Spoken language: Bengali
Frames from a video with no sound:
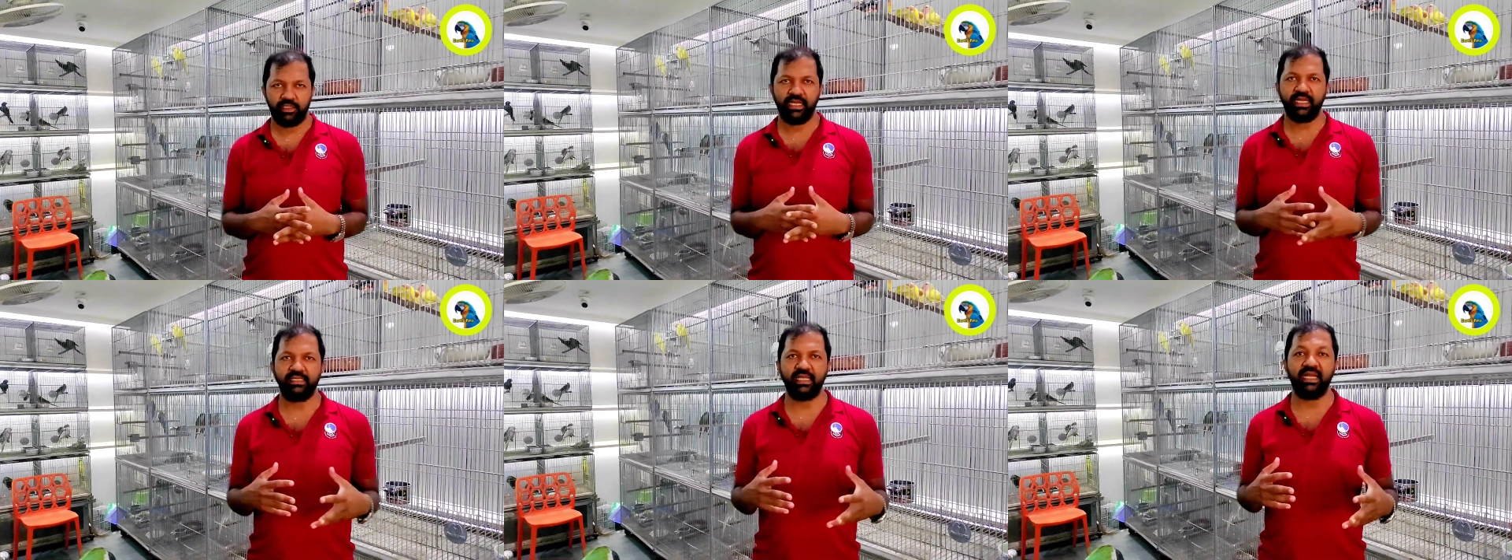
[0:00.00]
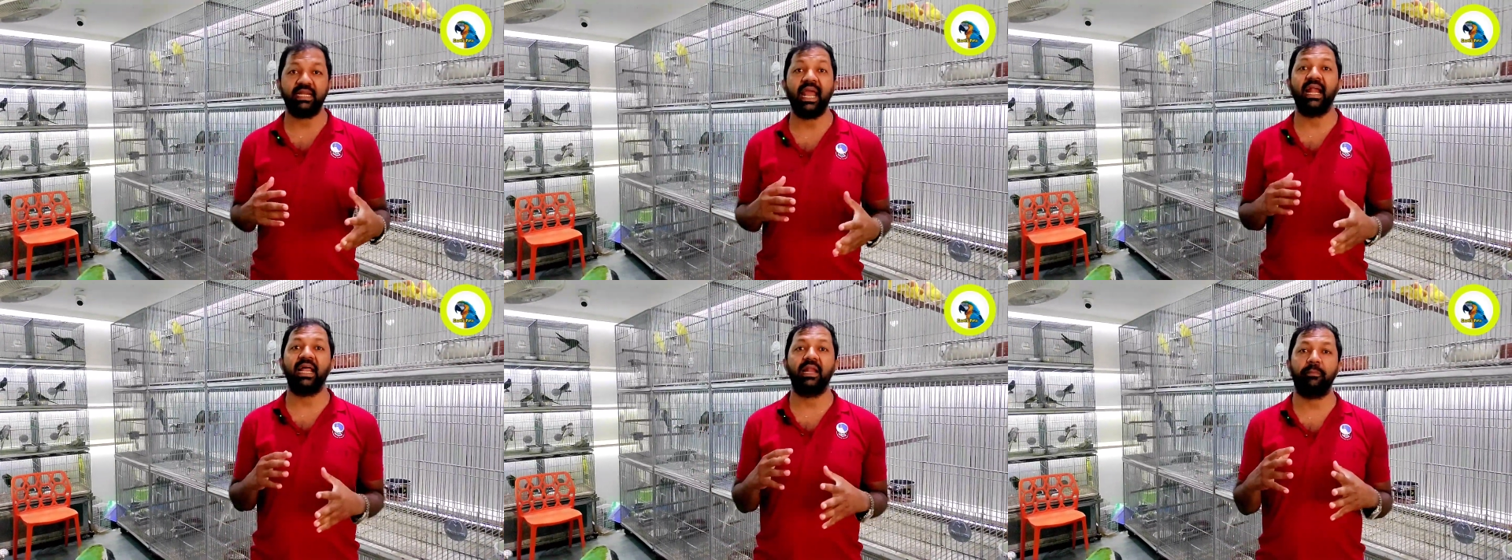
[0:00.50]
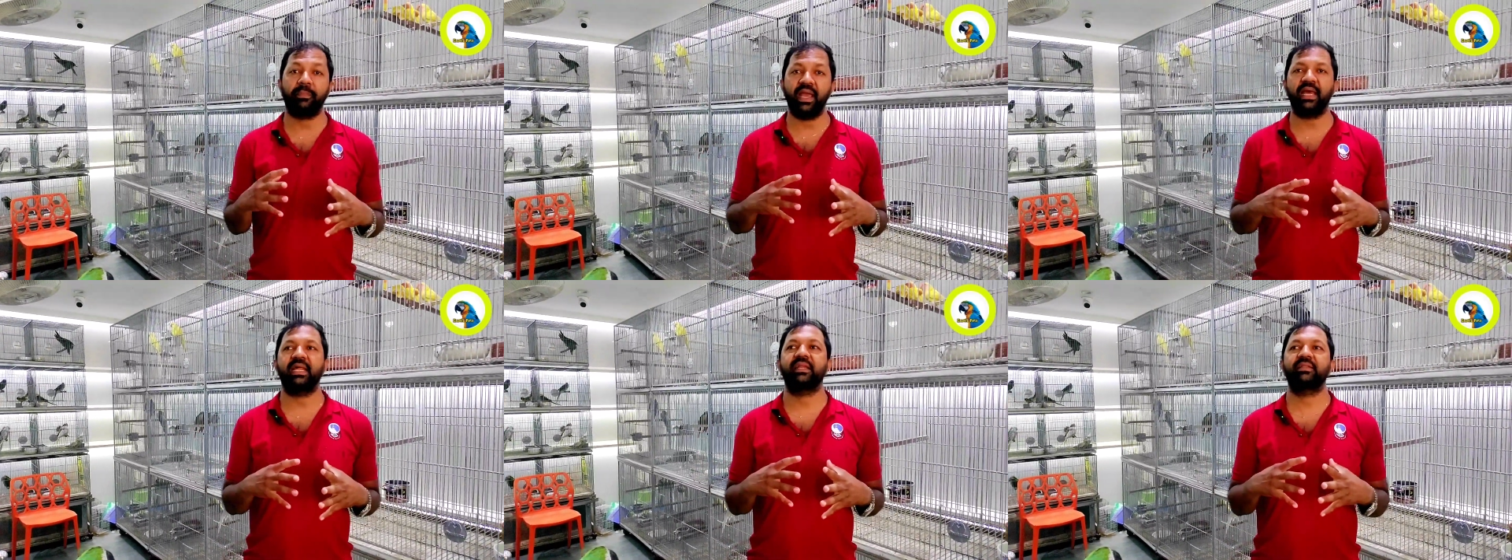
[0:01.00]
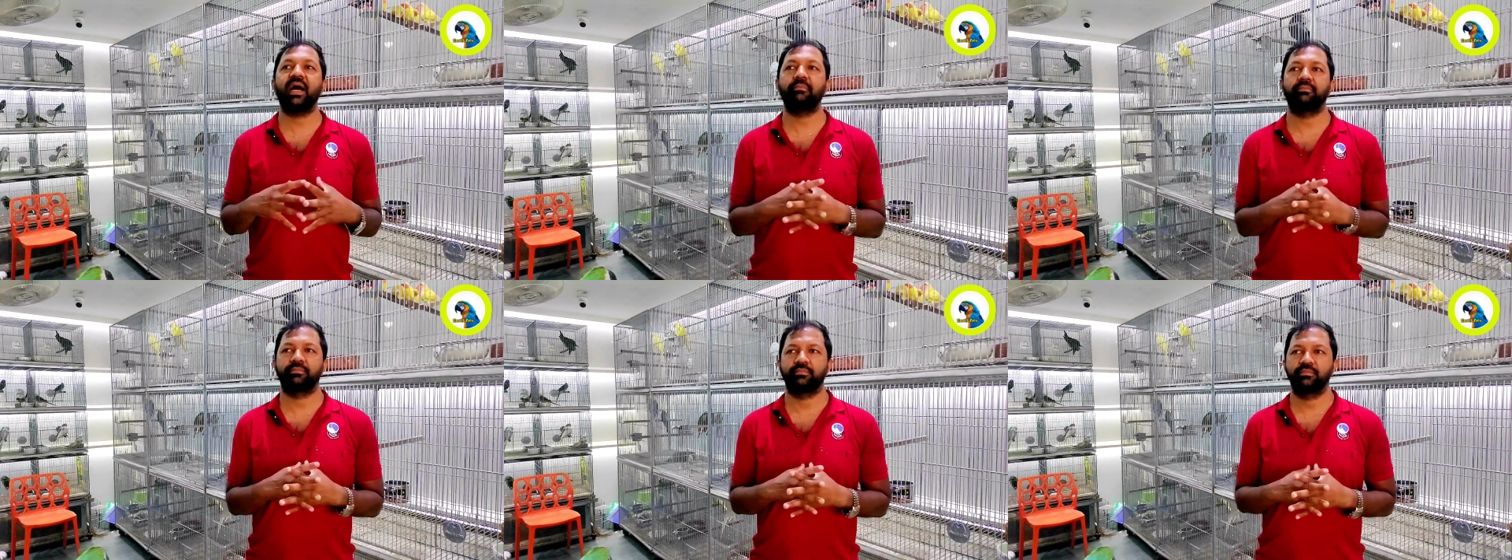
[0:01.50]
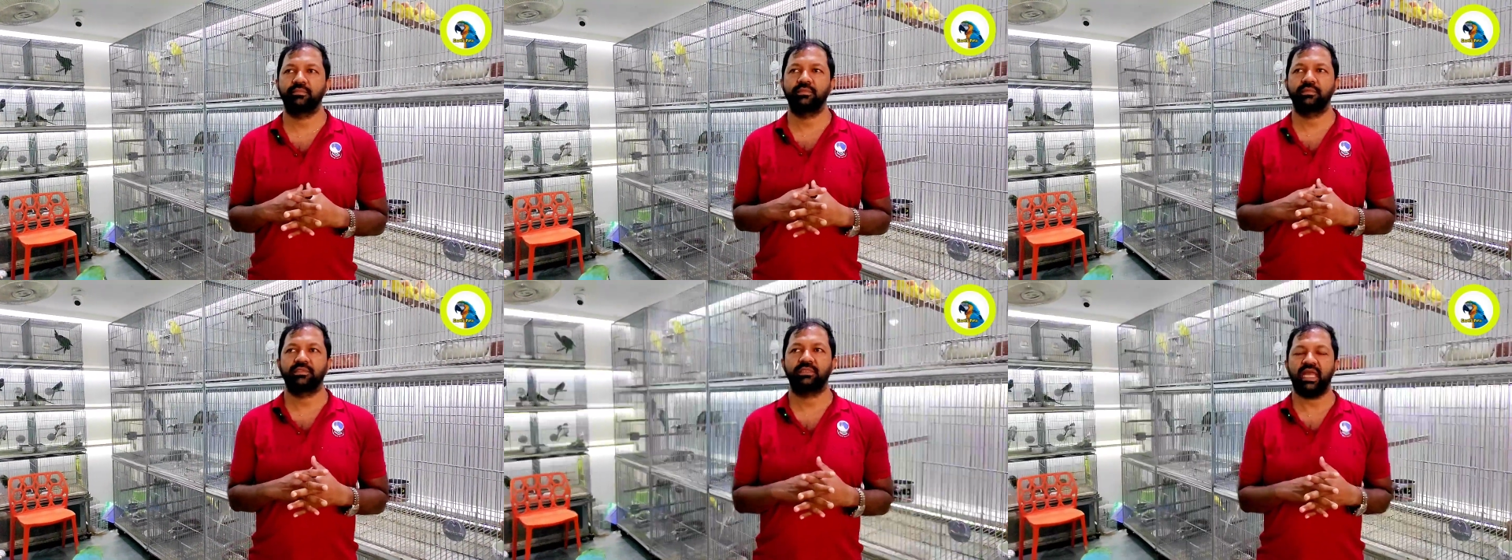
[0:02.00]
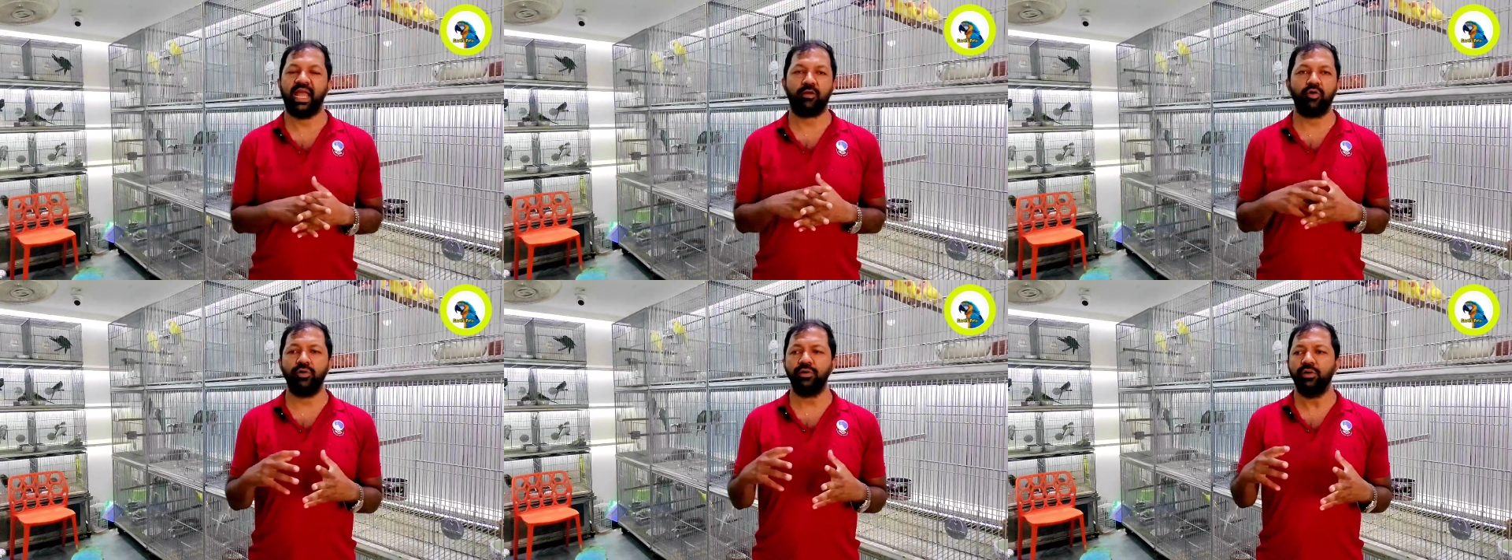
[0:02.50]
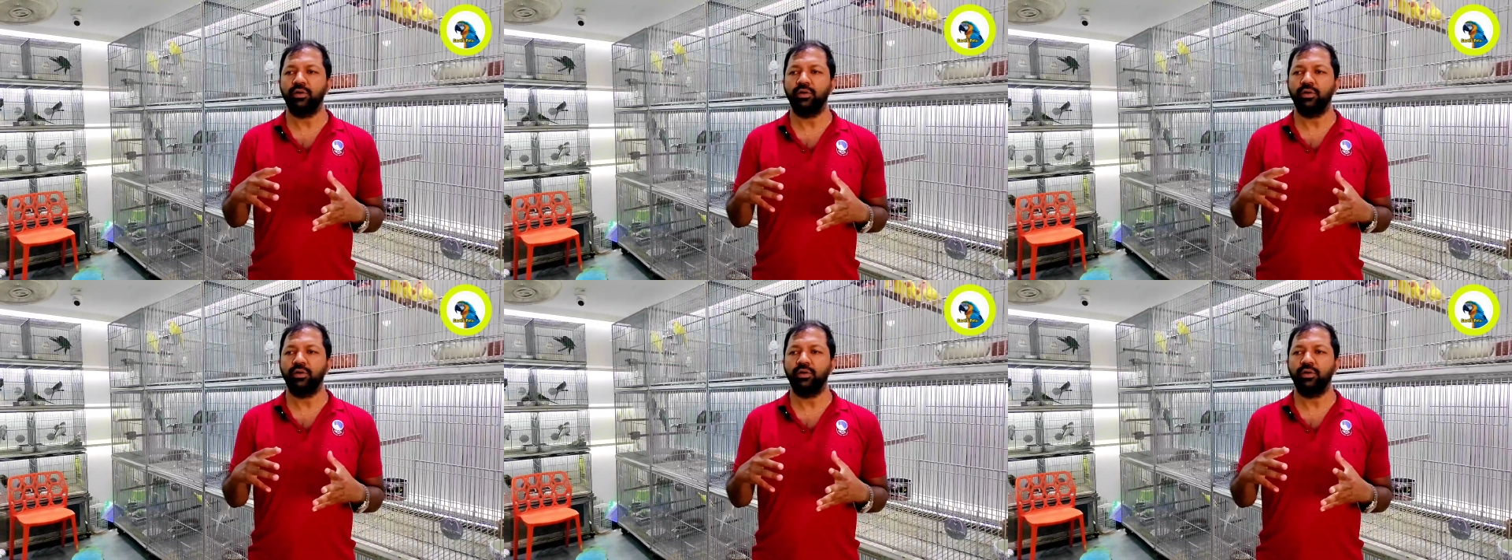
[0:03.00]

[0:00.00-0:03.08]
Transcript: ঠিক আছে একটা অ্যাডাল্ট পেয়ারের দাম এখন